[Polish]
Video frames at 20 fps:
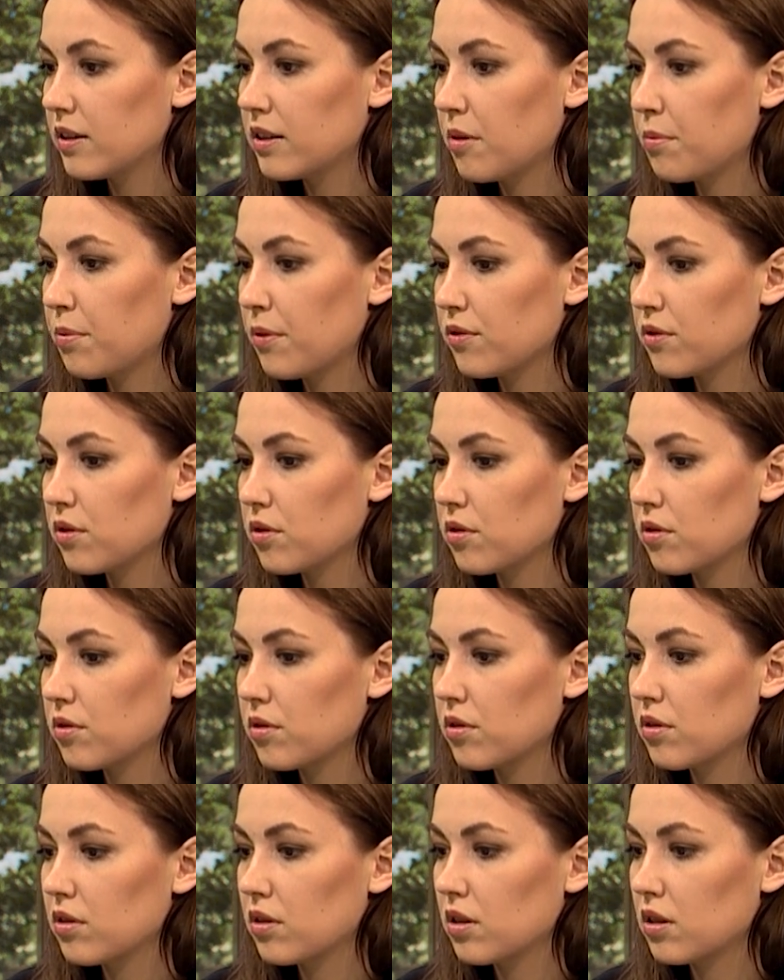Na
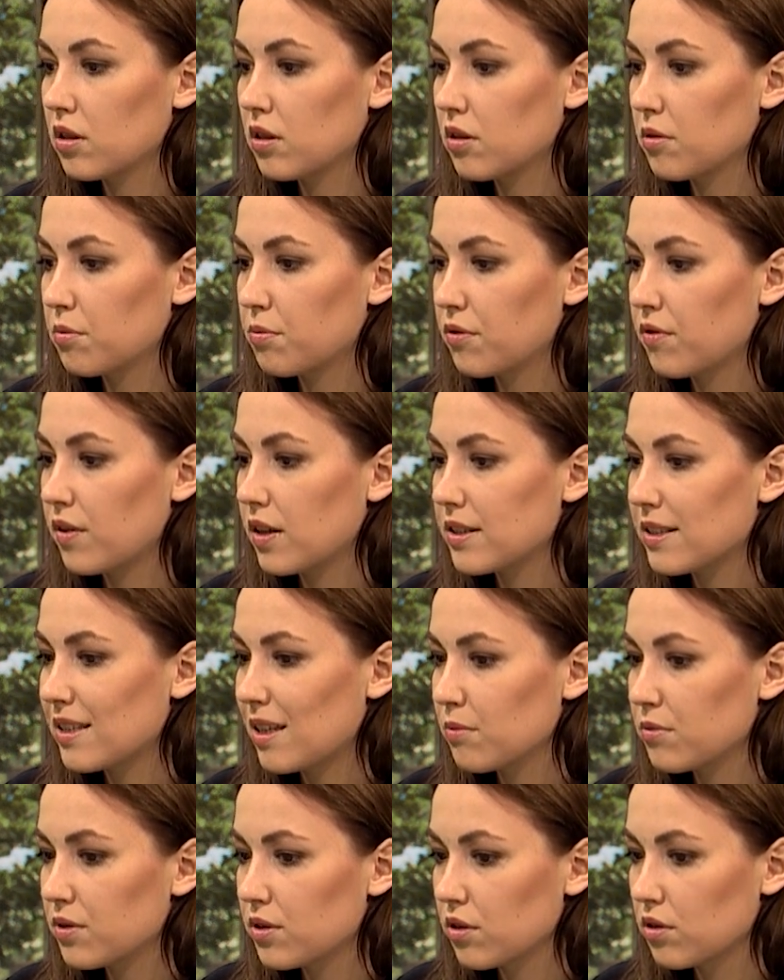pewno
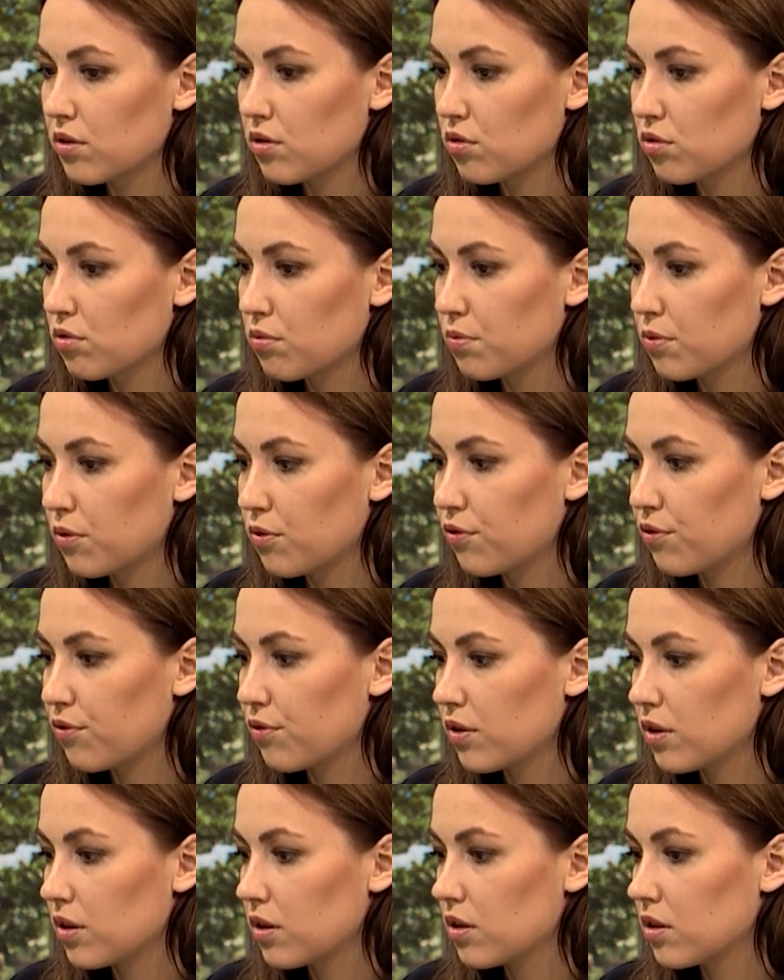bywalcami tych
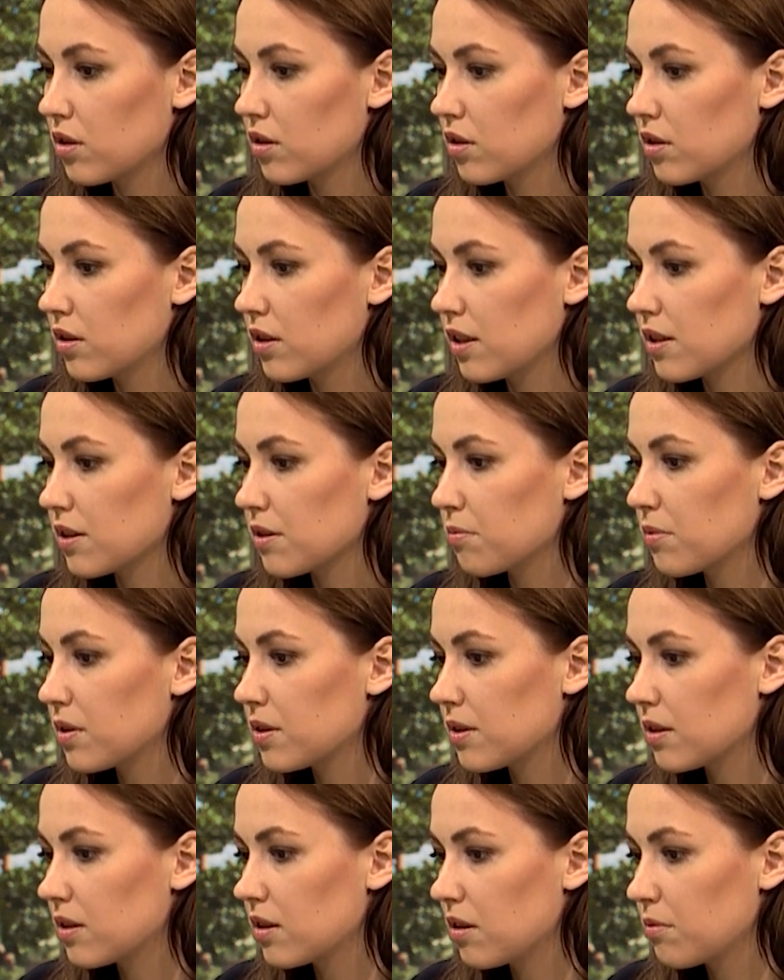klubów jest
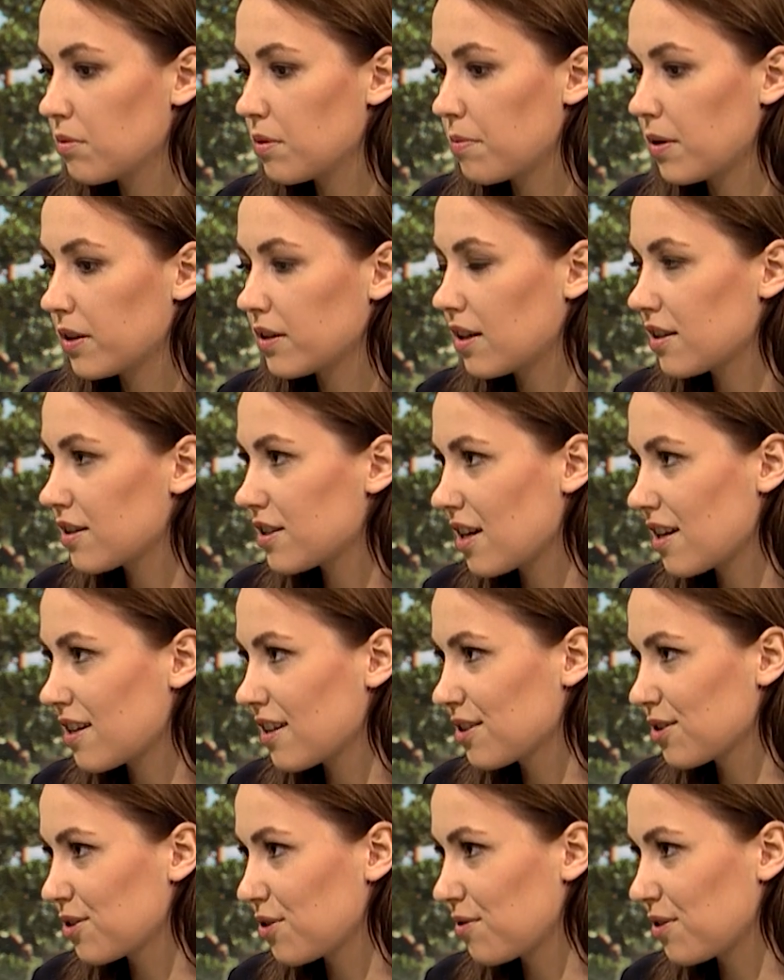między innymi pan
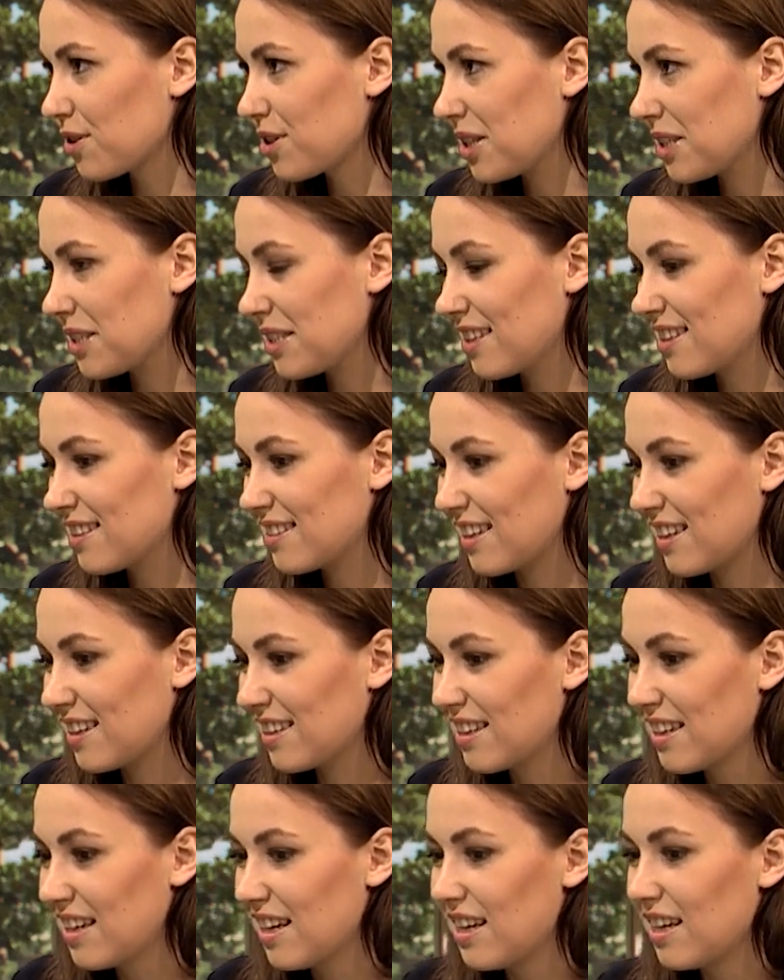Hanczarek z Nowoczesnej,
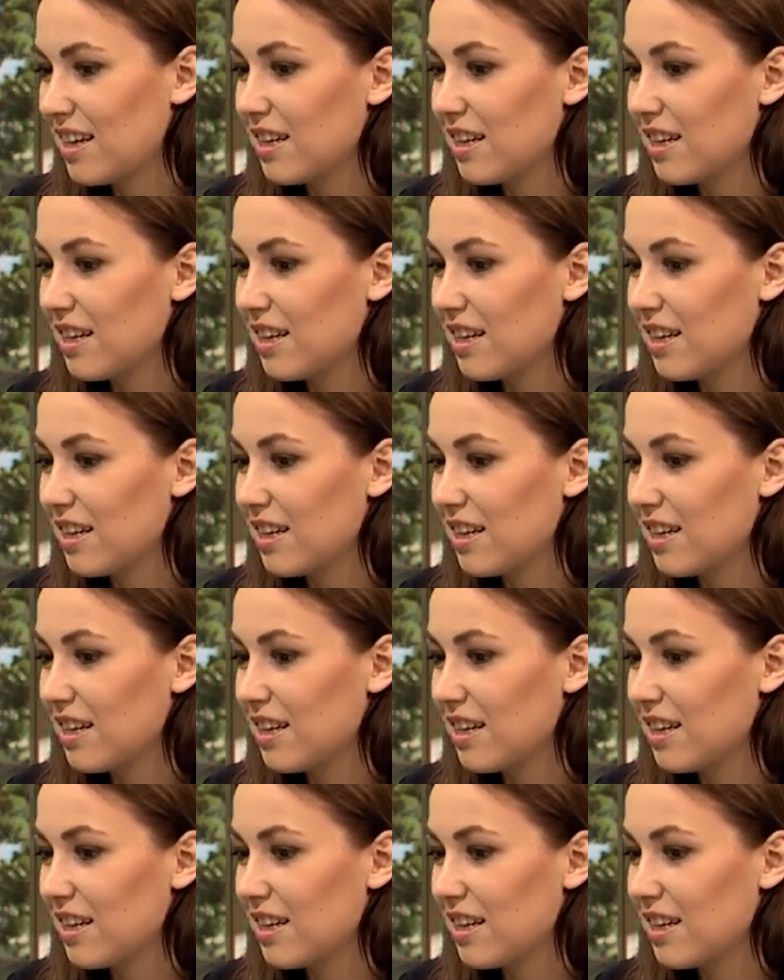tak?